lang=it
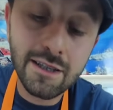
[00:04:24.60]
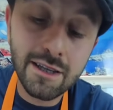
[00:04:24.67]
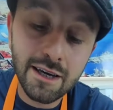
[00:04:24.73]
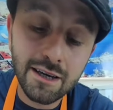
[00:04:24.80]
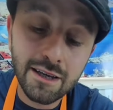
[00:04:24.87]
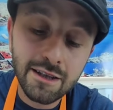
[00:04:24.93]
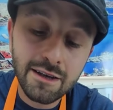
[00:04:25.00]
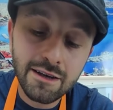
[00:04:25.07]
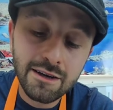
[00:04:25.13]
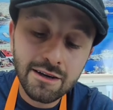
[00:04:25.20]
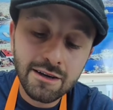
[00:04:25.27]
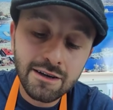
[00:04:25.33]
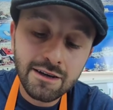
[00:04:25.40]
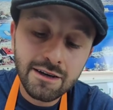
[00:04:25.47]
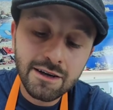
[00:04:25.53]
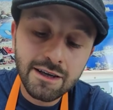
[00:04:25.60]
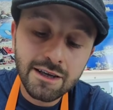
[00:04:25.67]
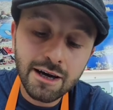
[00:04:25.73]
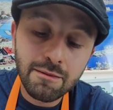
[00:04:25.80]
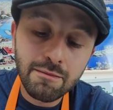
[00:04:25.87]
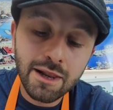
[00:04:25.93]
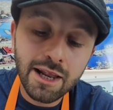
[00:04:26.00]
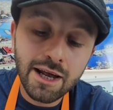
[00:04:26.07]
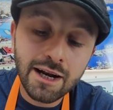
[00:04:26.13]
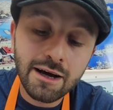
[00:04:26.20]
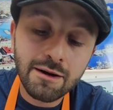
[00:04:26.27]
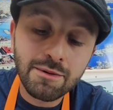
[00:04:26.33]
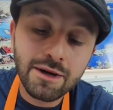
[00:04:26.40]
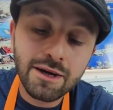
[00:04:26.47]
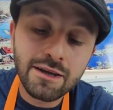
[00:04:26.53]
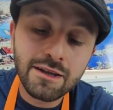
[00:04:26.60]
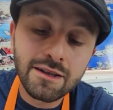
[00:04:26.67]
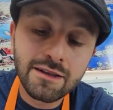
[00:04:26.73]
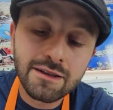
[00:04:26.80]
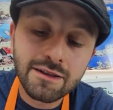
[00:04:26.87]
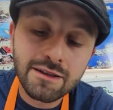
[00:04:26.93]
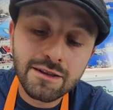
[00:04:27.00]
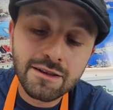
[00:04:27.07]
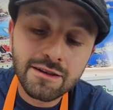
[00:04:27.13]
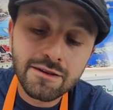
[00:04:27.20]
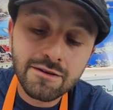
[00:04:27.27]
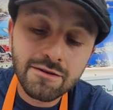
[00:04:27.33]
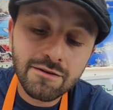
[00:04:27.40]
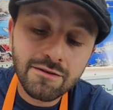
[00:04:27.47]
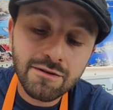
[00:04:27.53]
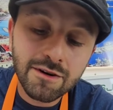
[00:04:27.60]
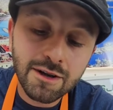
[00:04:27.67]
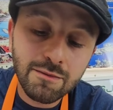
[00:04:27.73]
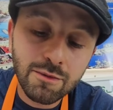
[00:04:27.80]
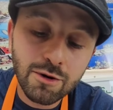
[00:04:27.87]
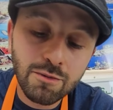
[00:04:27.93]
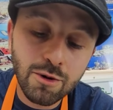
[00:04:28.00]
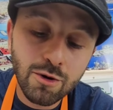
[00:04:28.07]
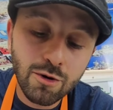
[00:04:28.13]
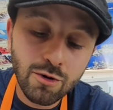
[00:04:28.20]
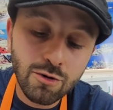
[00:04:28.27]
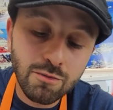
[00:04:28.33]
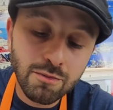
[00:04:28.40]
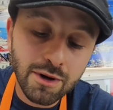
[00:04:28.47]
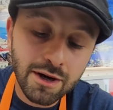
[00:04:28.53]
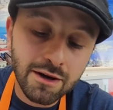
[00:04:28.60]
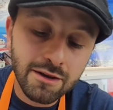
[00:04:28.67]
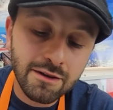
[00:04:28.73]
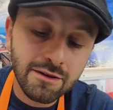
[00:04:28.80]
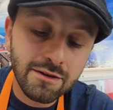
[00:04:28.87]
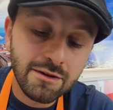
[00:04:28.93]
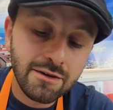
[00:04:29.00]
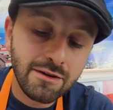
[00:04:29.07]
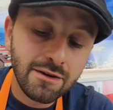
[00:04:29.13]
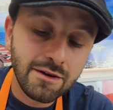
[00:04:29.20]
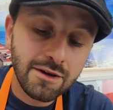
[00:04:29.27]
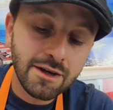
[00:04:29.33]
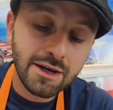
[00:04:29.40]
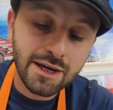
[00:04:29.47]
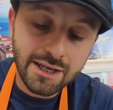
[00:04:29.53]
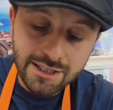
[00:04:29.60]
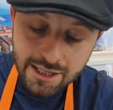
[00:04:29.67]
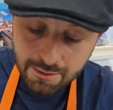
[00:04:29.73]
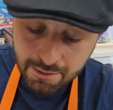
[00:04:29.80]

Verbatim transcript: ti. Andiamo a rapire. Dimmelo poco con me che sta